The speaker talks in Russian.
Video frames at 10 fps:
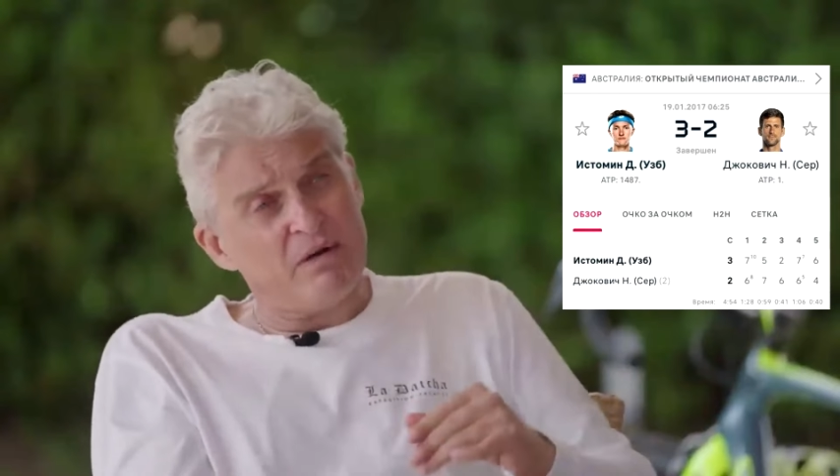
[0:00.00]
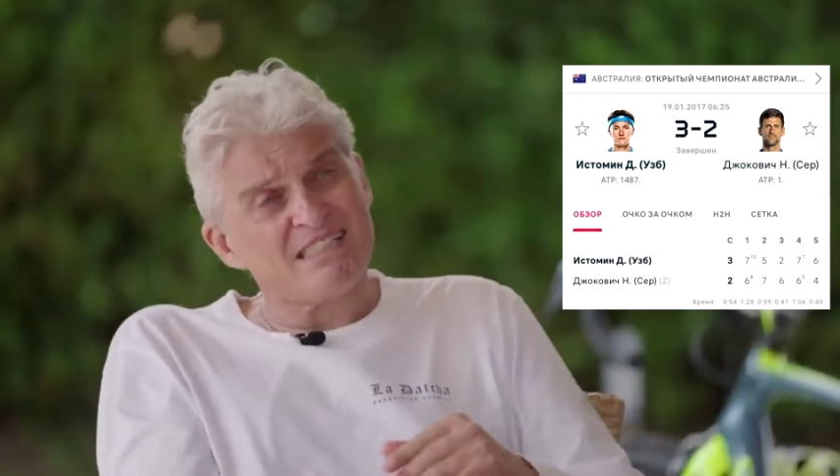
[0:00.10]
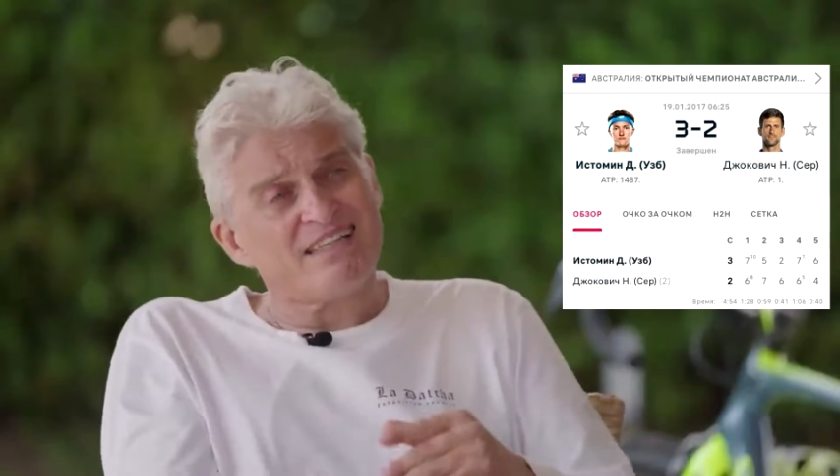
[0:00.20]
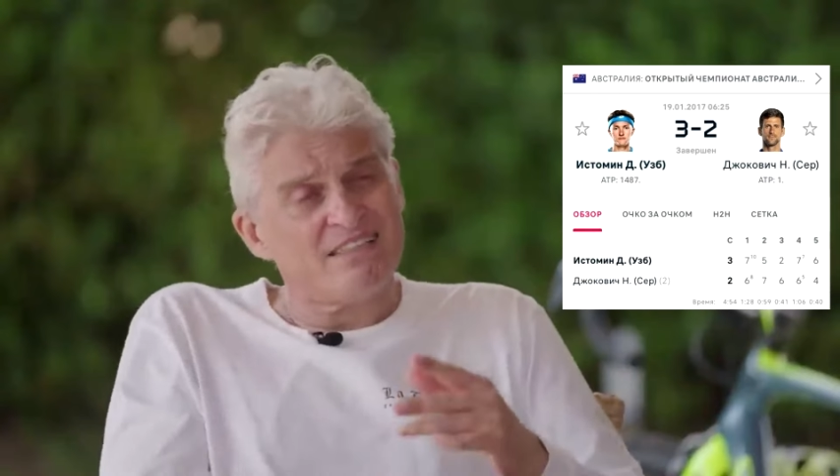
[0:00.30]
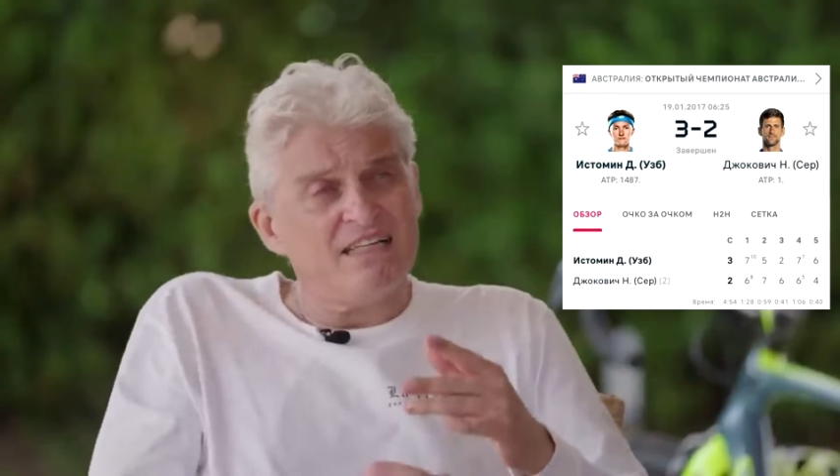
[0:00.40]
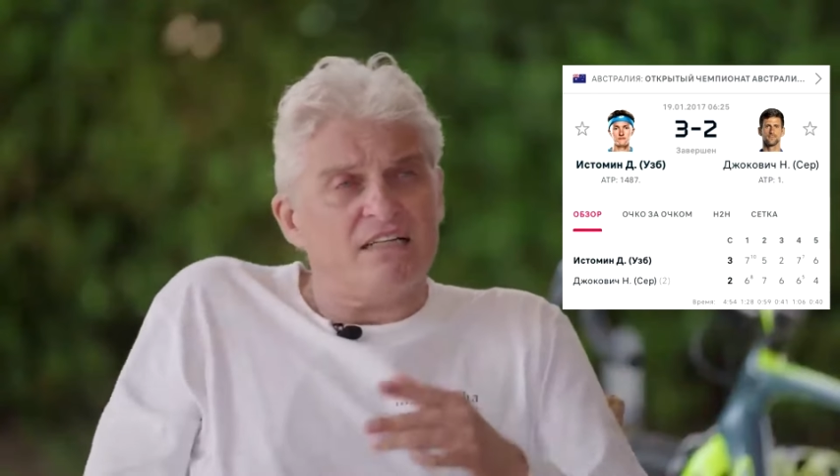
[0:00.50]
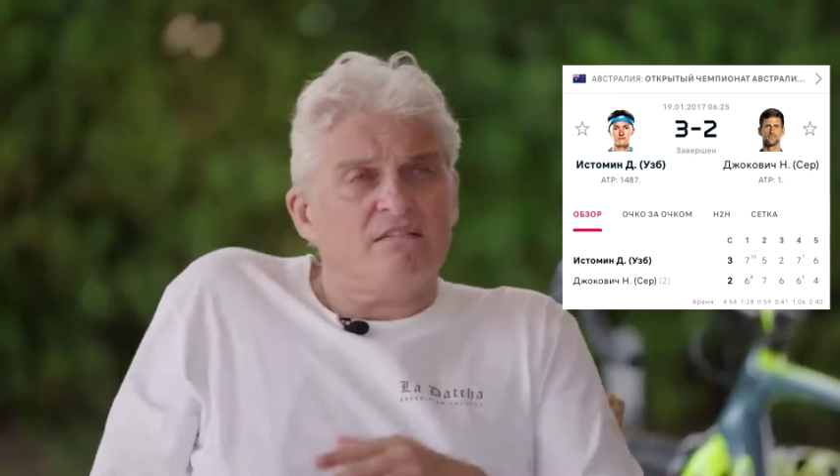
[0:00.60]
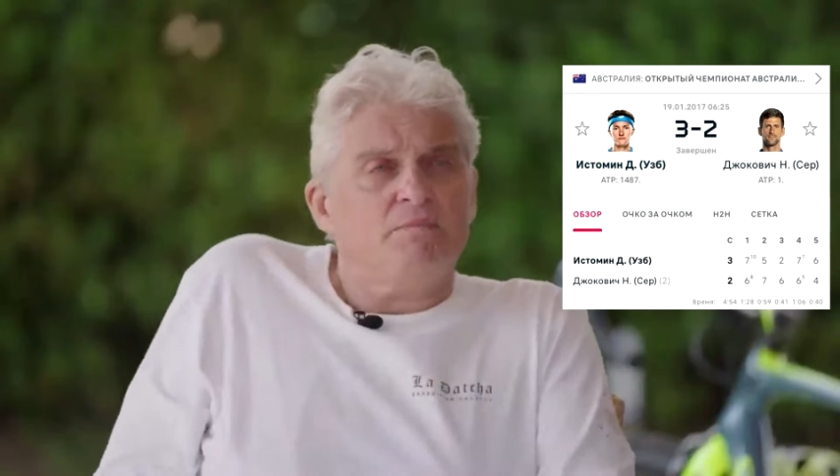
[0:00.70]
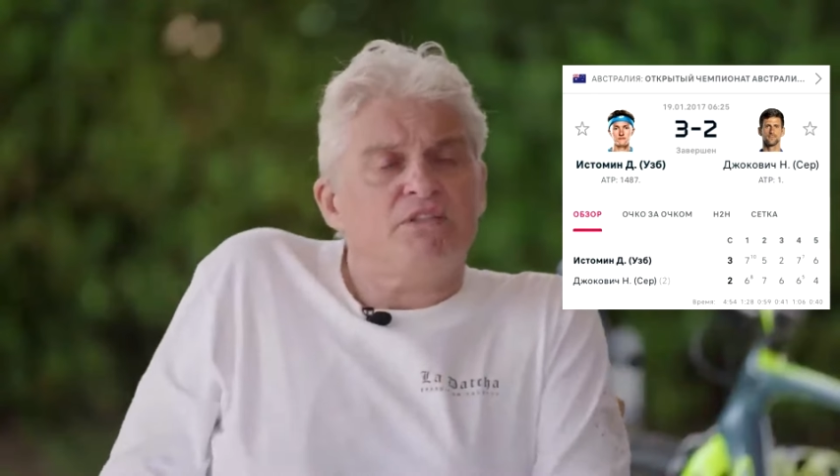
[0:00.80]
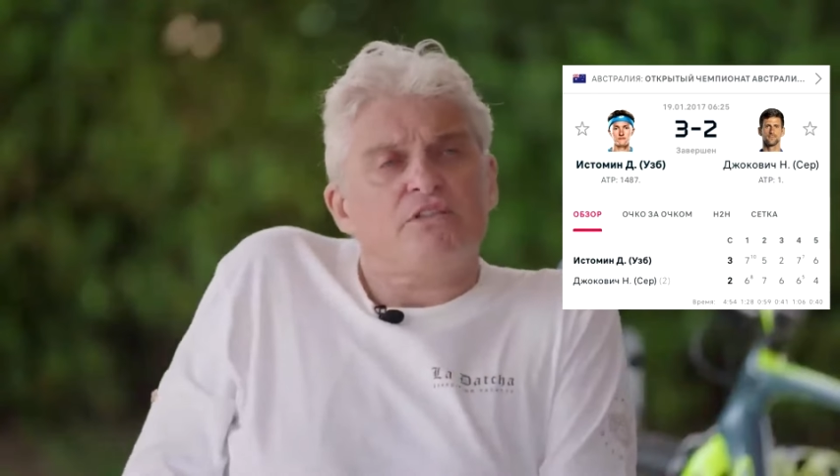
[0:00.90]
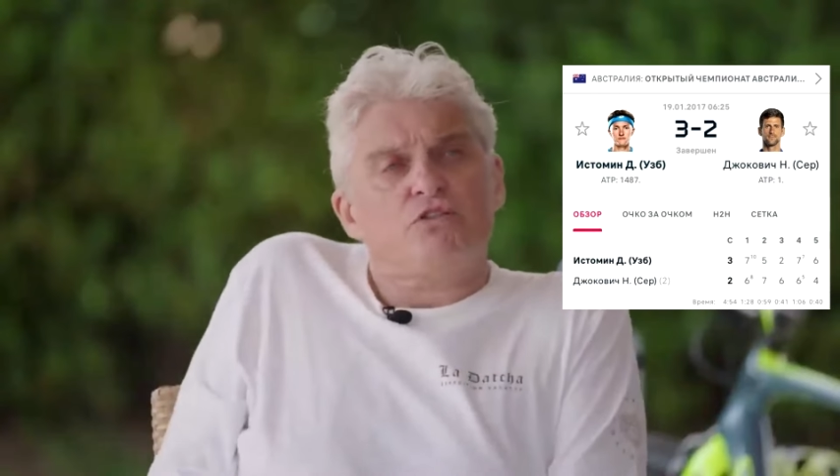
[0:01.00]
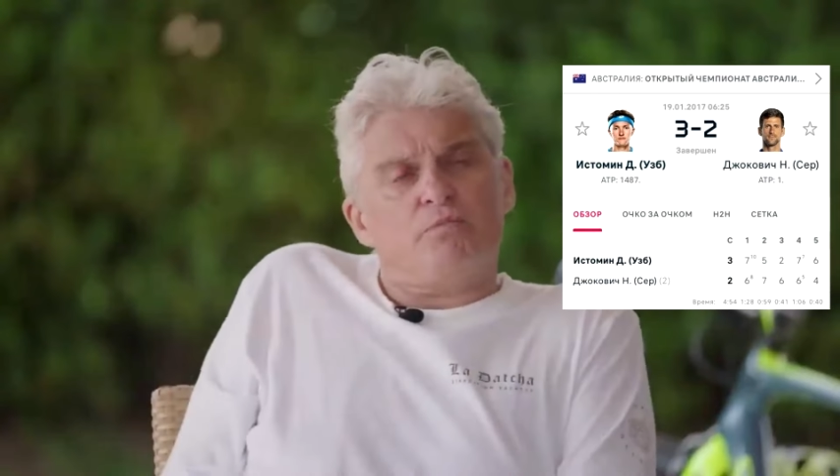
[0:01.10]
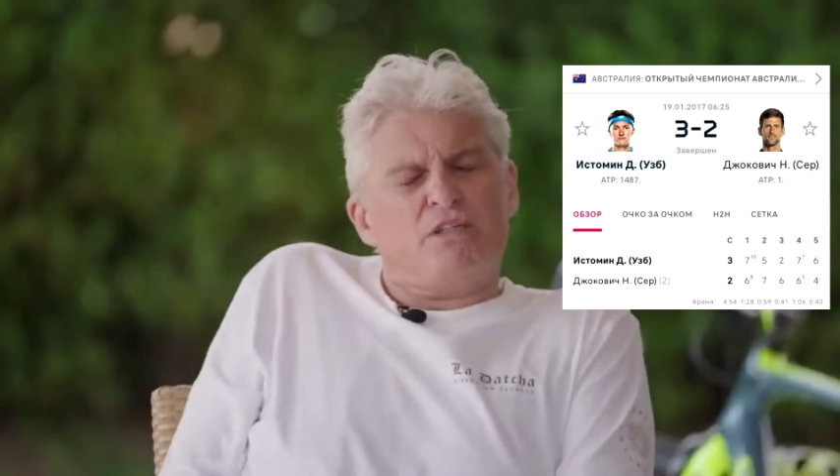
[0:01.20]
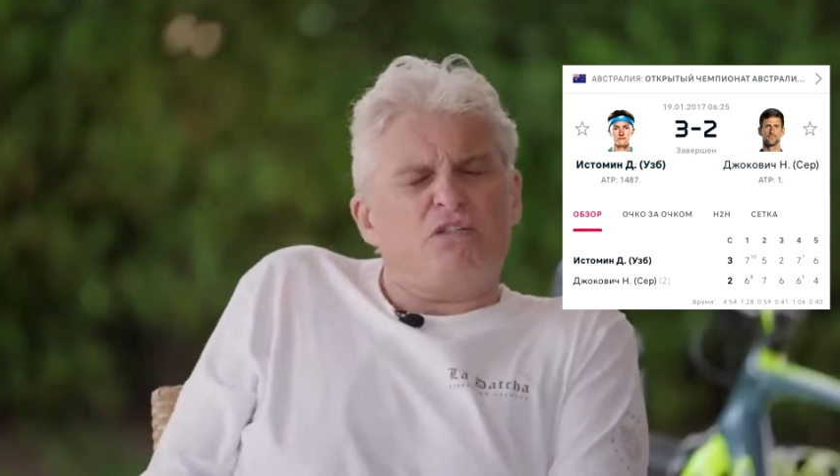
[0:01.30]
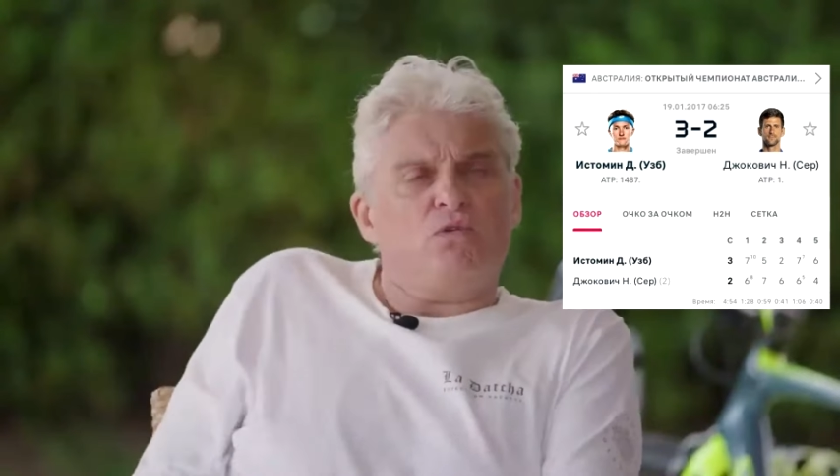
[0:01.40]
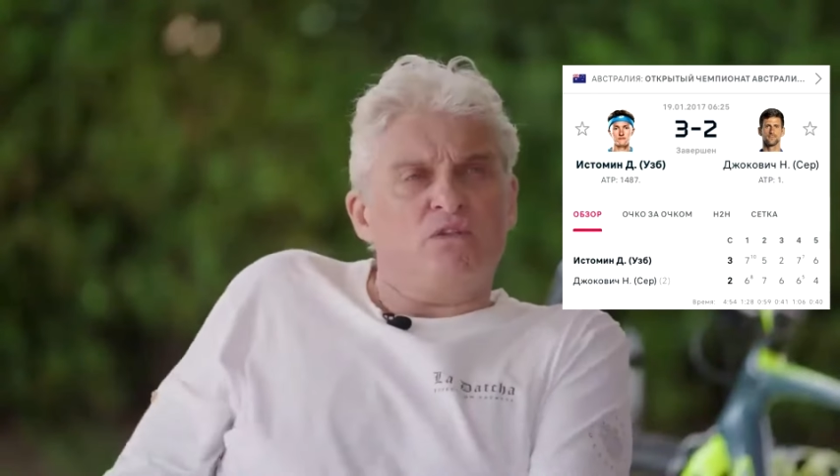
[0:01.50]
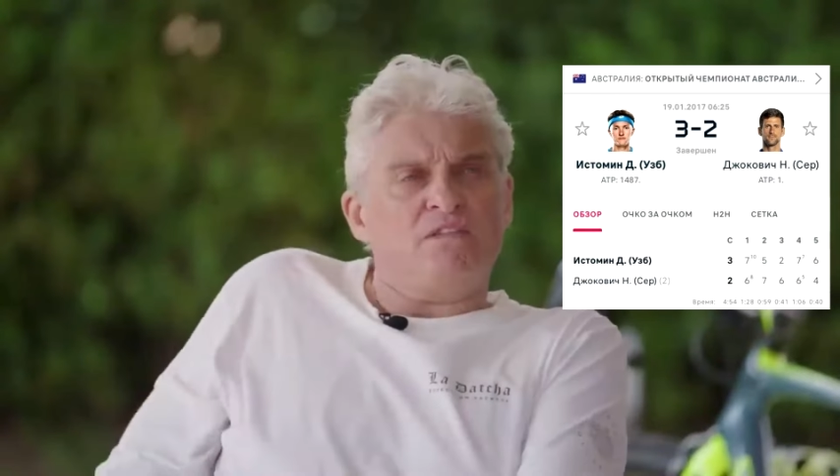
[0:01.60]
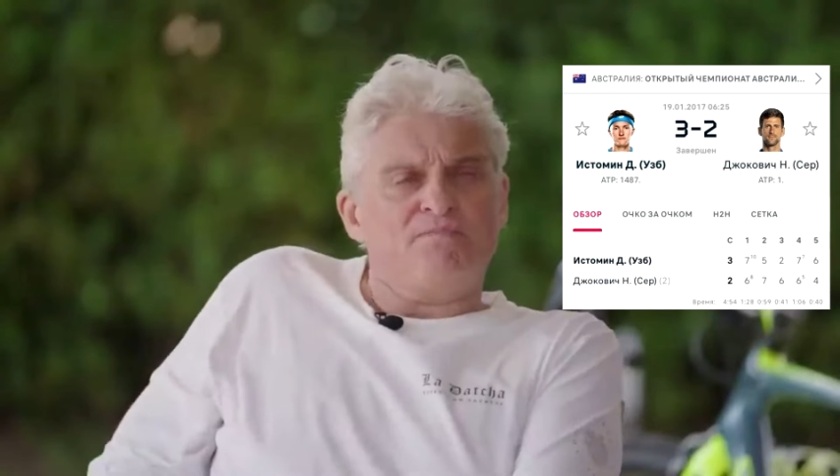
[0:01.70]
бы осознать вообще, что происходит.